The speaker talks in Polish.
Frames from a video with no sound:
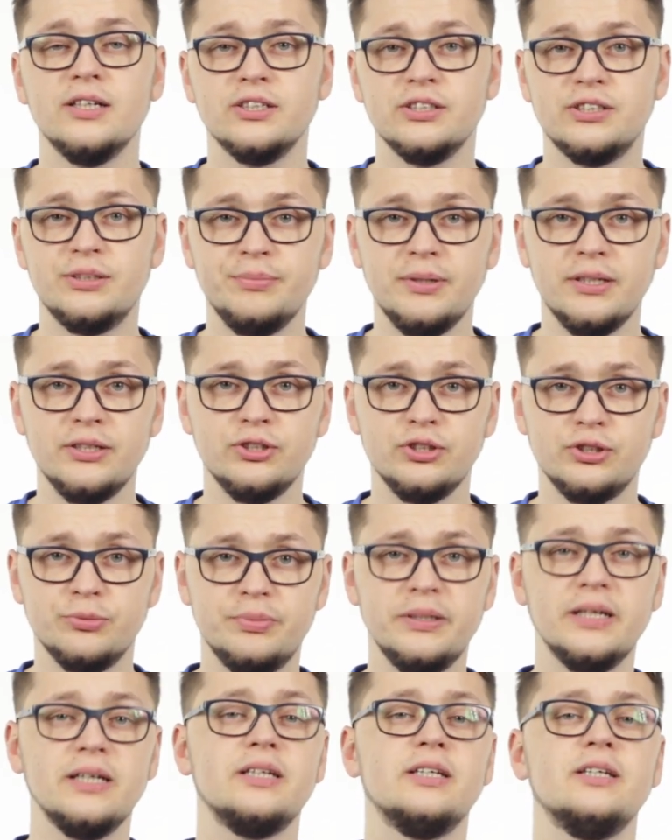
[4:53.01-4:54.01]
zmienić
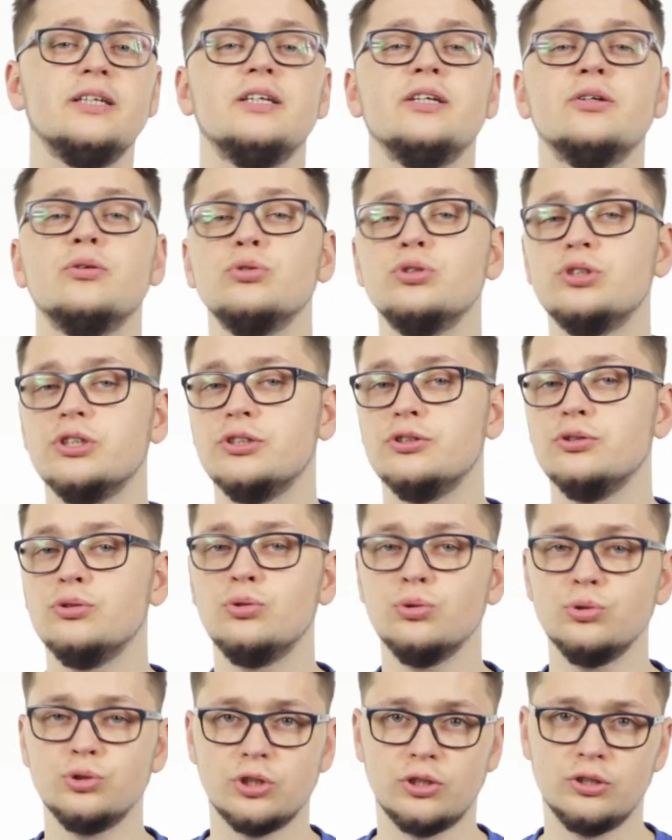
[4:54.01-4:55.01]
biegi i ruszyć
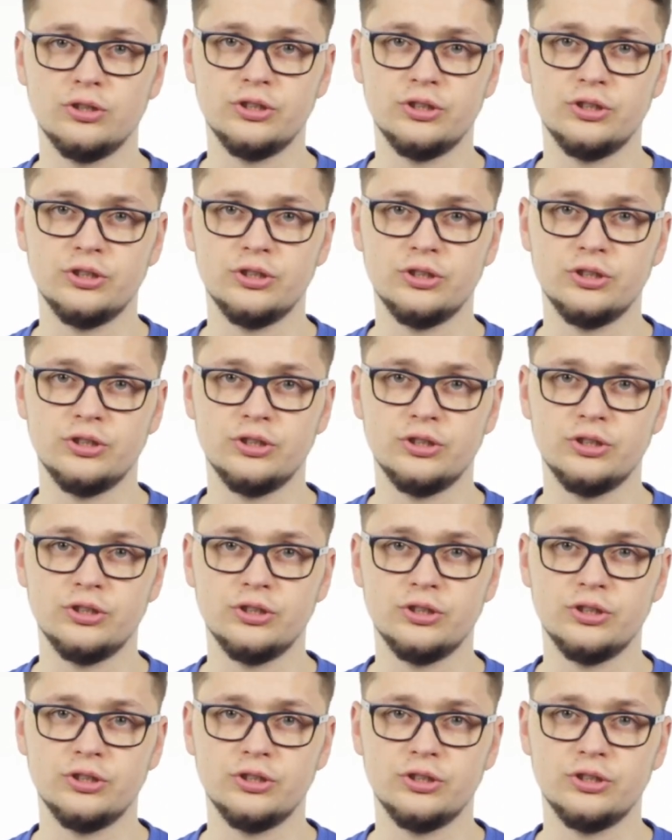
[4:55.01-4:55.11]
dużo